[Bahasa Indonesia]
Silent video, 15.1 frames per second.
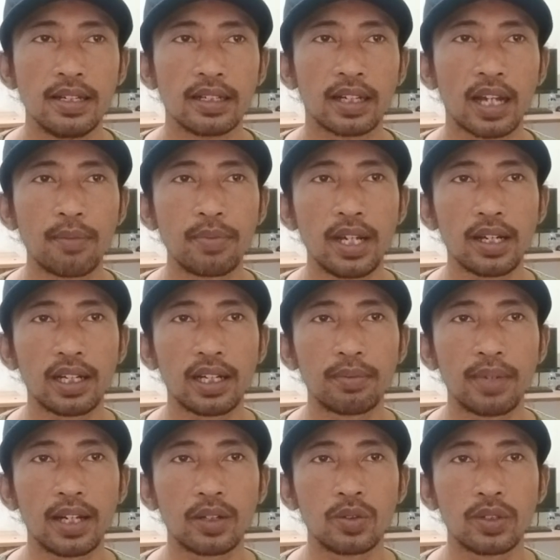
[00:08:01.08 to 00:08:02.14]
Kami akan
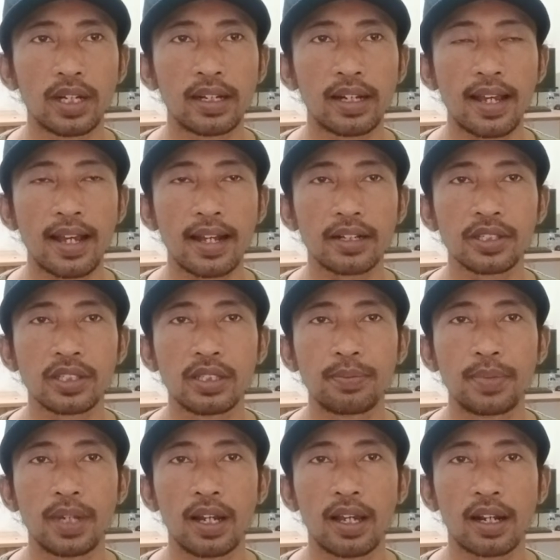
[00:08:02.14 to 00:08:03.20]
melakukan aksi
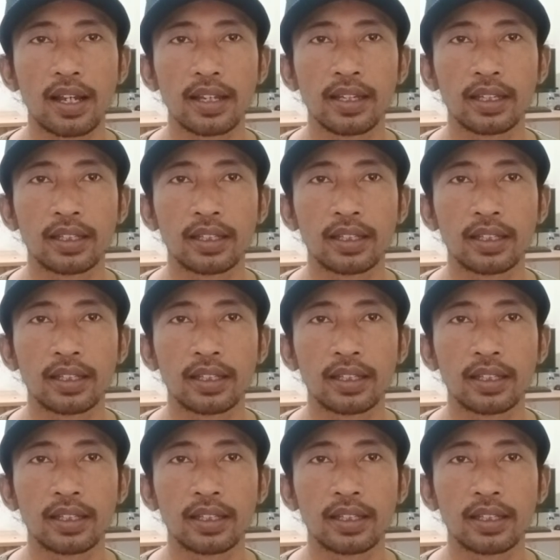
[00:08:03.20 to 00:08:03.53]
bela rakyat